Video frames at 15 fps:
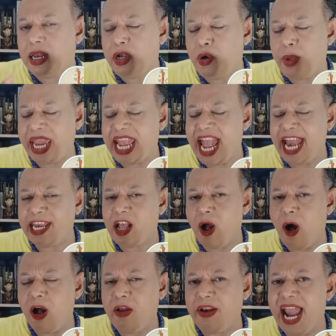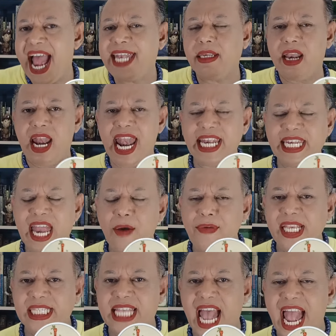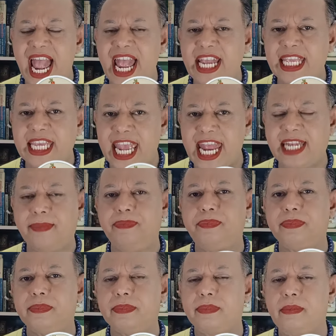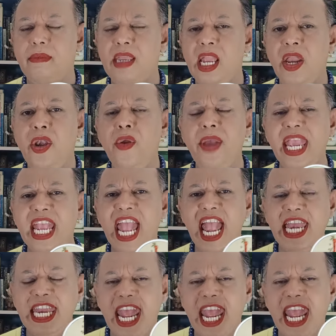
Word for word: หน่วยงานของรัฐรัฐวิสาหกิจหน่วยงาน